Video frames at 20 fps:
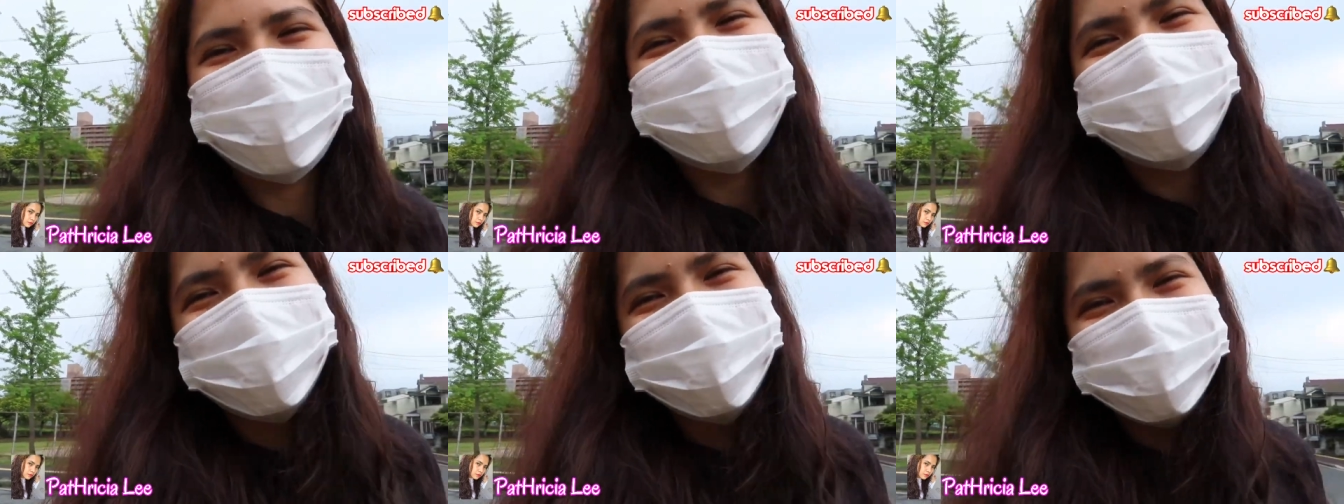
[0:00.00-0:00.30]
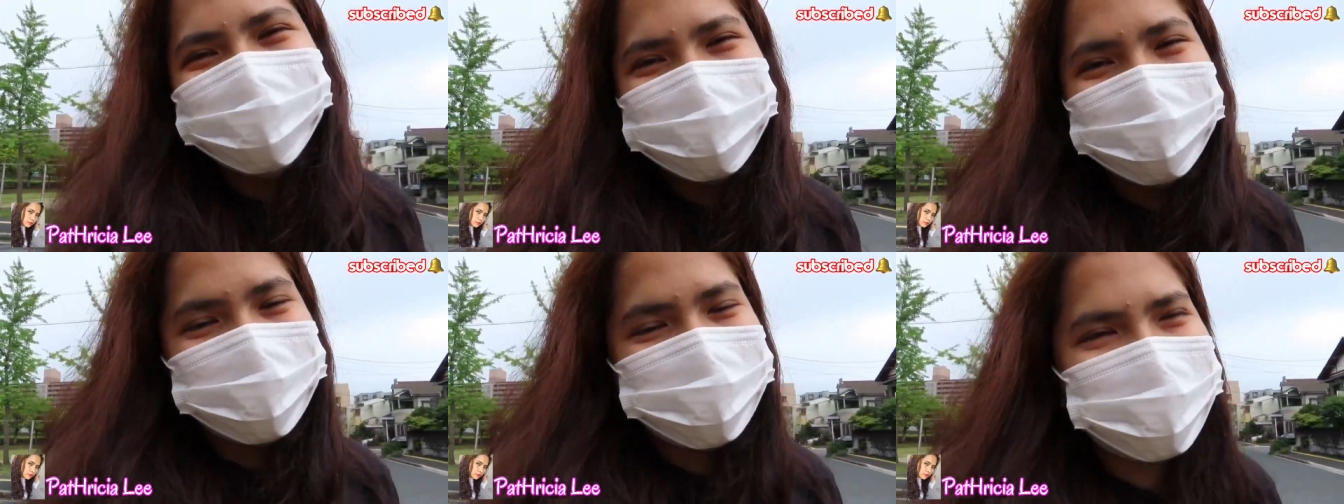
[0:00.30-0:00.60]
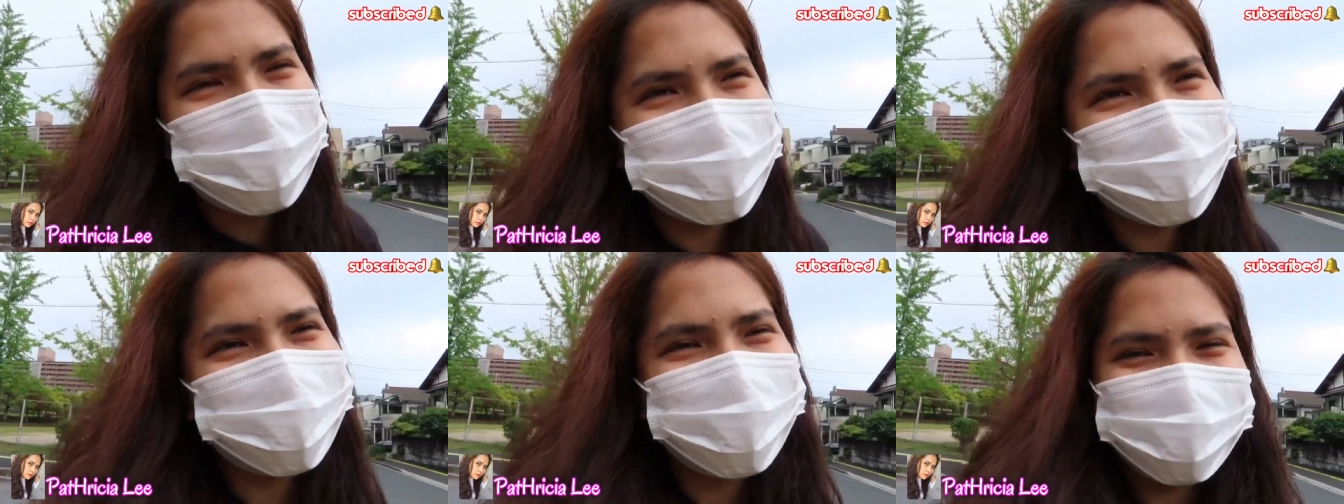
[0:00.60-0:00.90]
that si
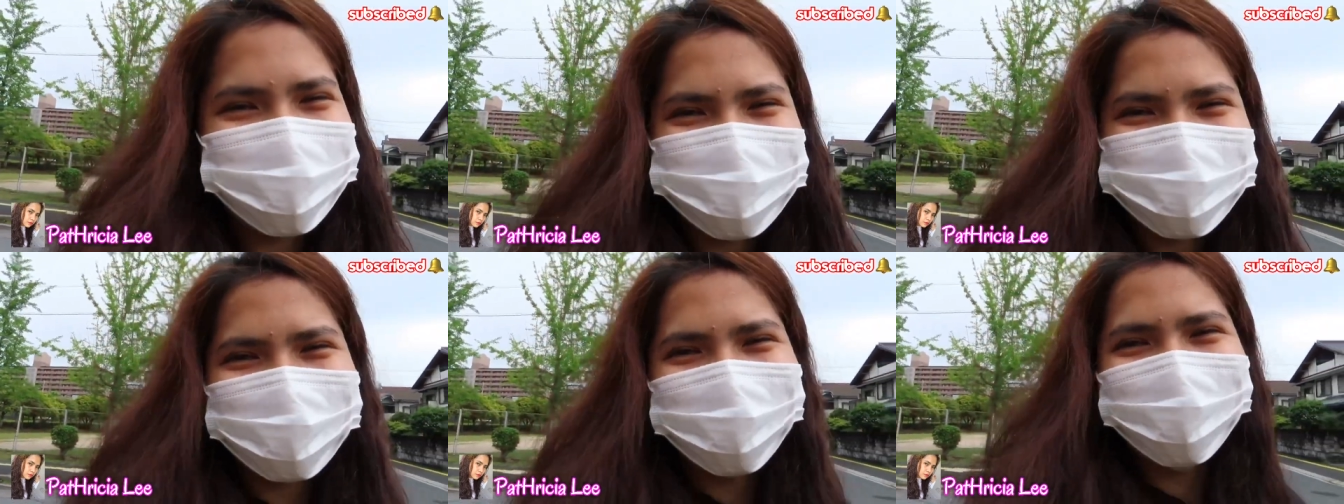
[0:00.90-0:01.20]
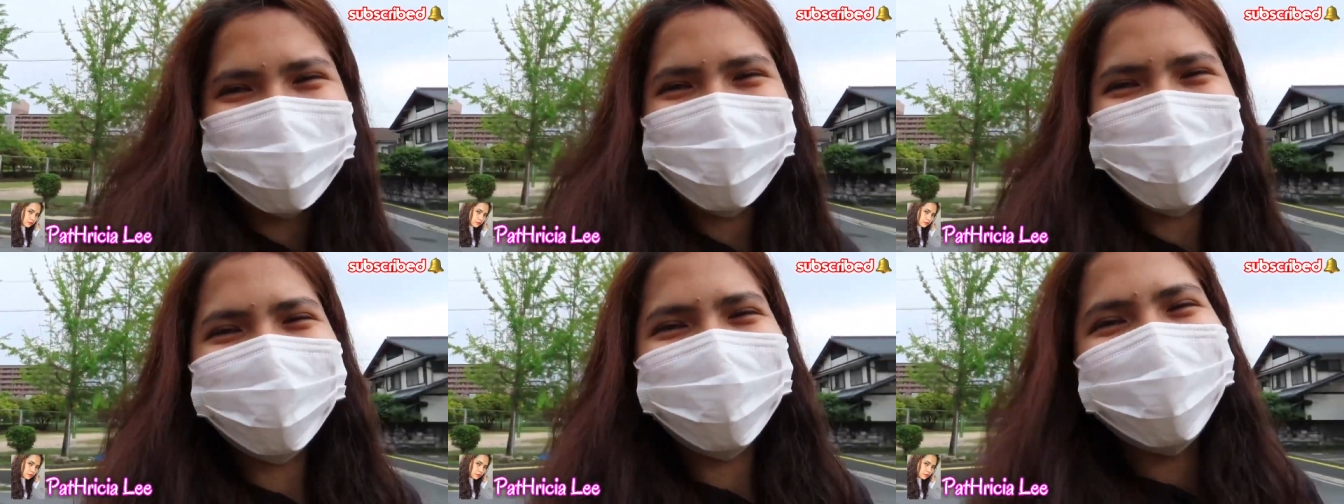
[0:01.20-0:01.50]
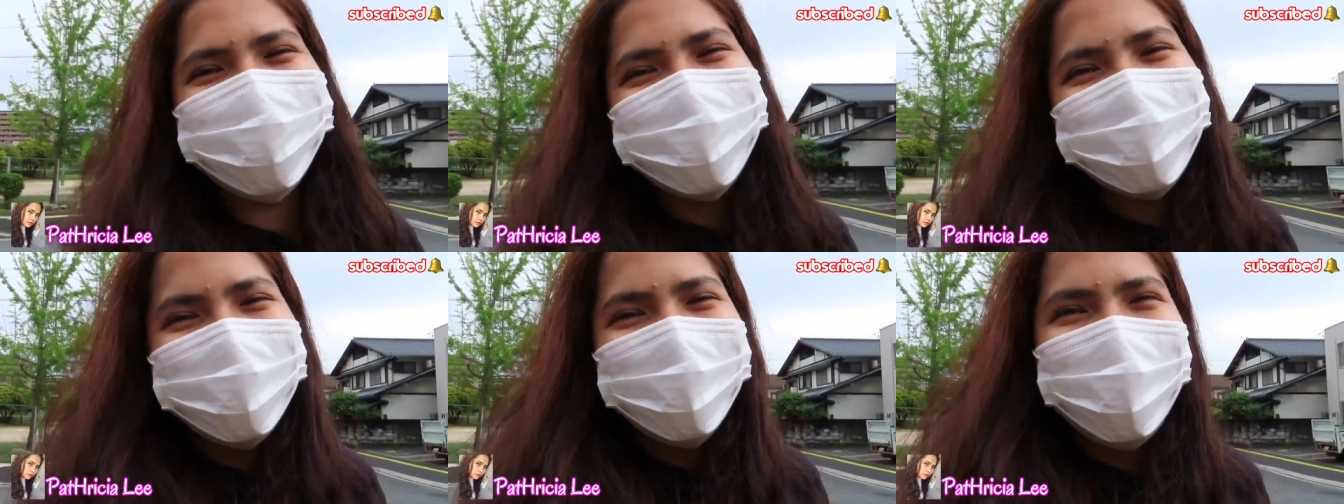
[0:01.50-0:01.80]
Patricia D.
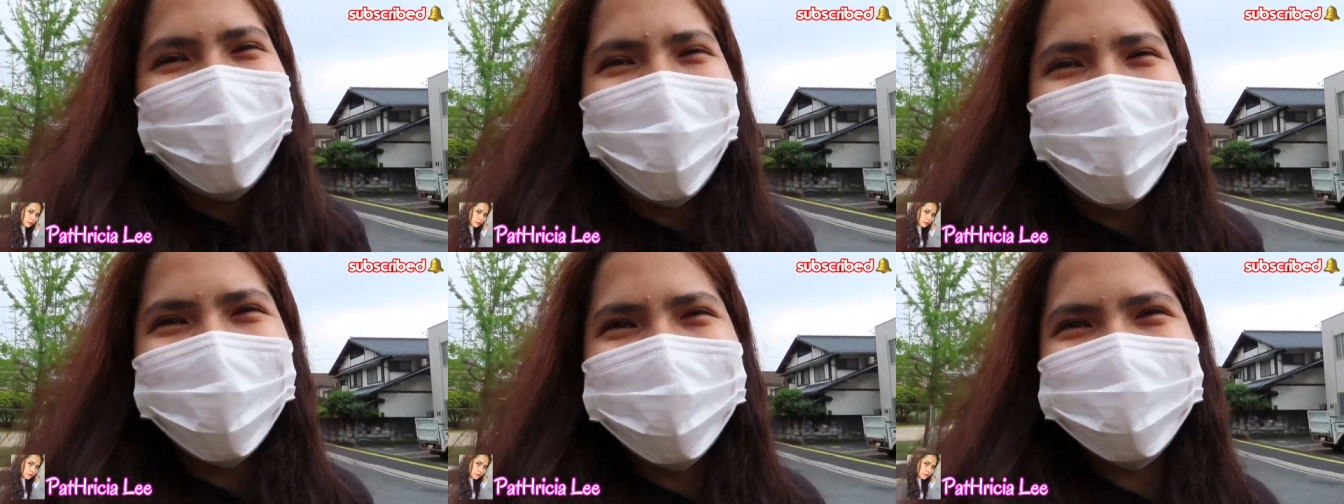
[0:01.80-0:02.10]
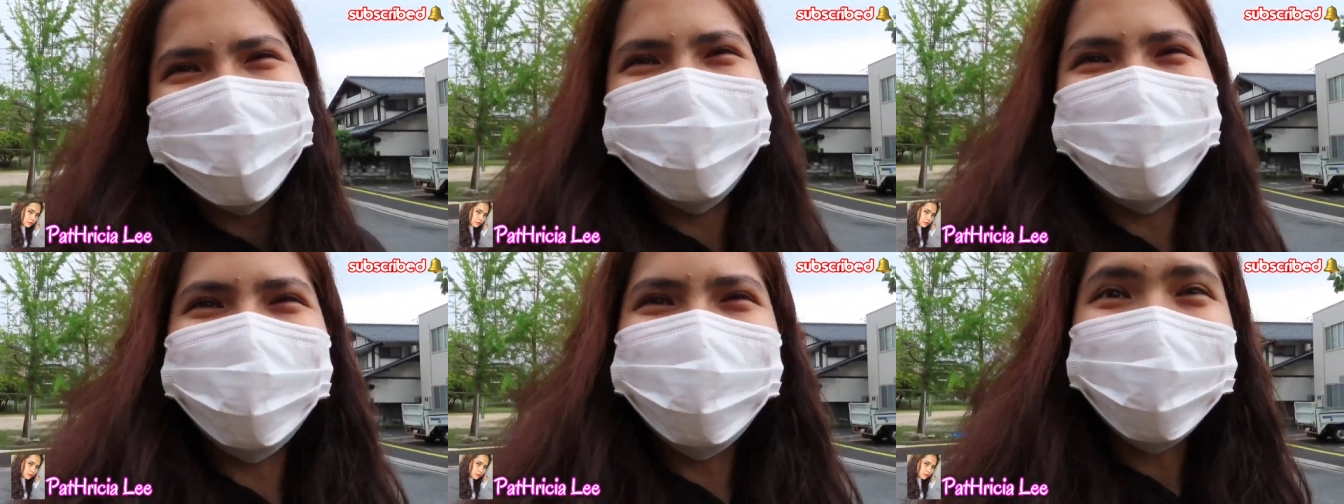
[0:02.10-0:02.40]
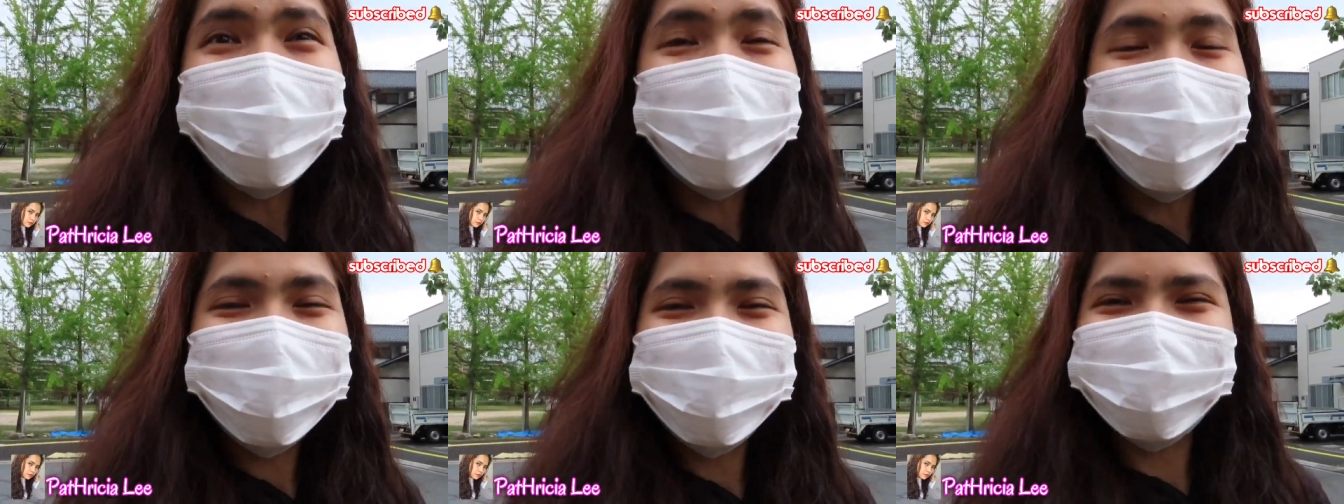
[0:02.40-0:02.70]
And you
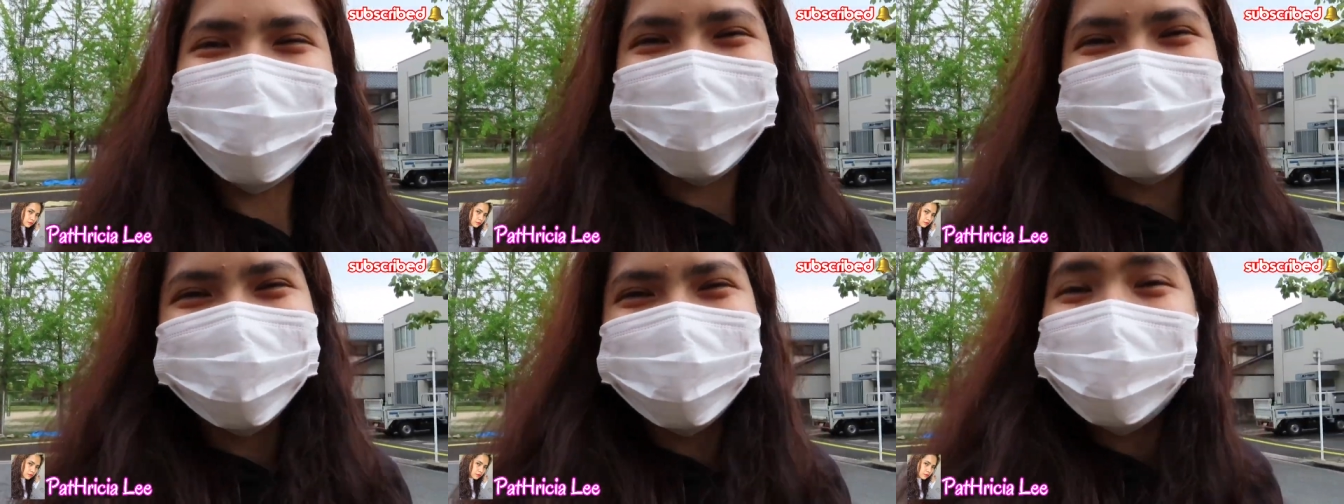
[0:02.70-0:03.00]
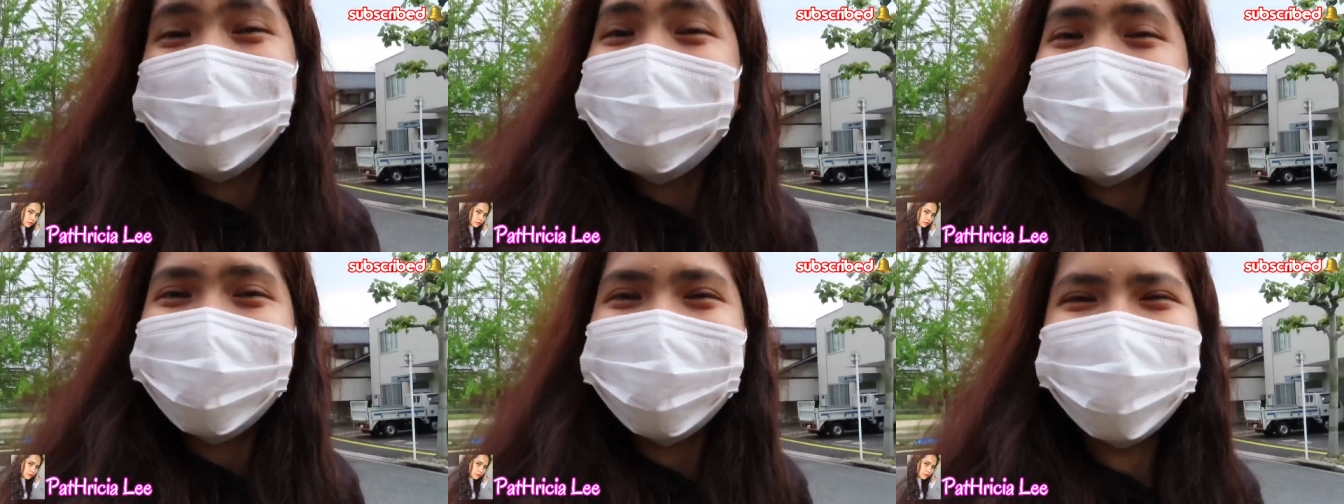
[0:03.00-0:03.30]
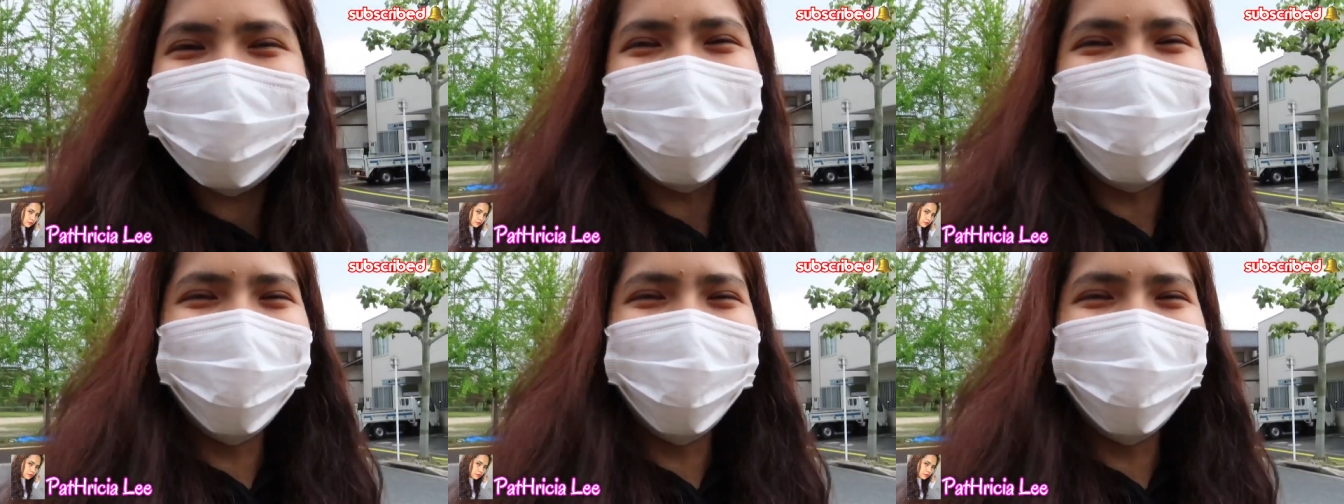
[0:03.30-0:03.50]
know, that's me.